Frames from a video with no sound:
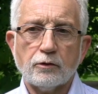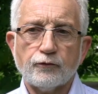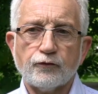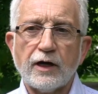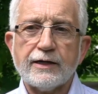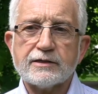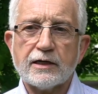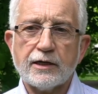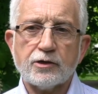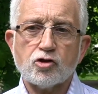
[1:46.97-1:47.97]

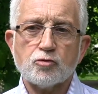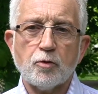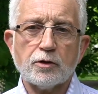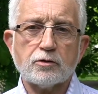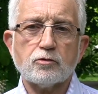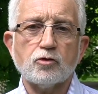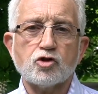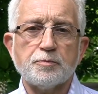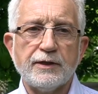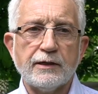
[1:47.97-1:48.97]
Freizeit, Sport und
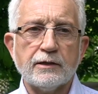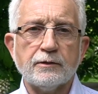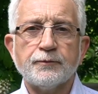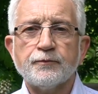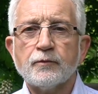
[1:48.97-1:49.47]
Spiel